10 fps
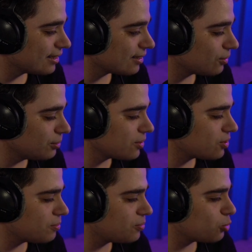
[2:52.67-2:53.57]
Combien de
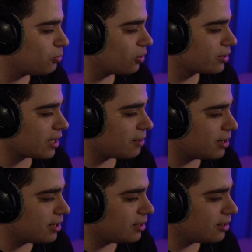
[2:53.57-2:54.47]
subs tu bloques
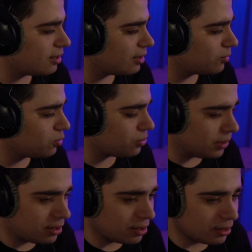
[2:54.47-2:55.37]
Zarma là tout de
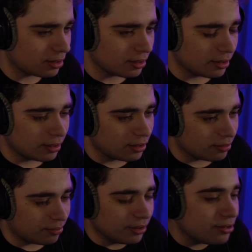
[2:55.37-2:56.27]
suite
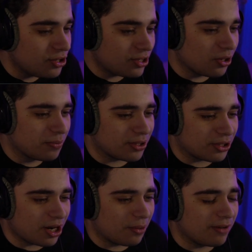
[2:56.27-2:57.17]
G-Sub, c'est
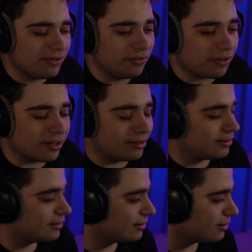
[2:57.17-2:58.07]
ciao à vie, frère. Hein.
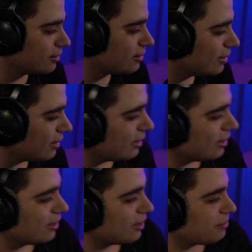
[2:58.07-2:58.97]

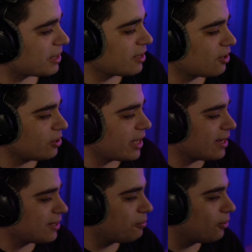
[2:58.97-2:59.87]
Merci
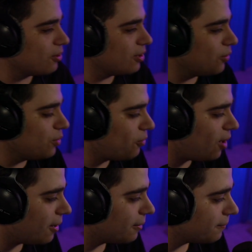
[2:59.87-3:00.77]
Goldek pour les 8
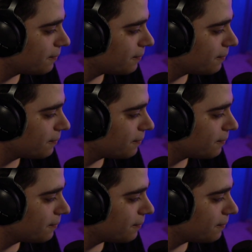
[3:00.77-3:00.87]
mois.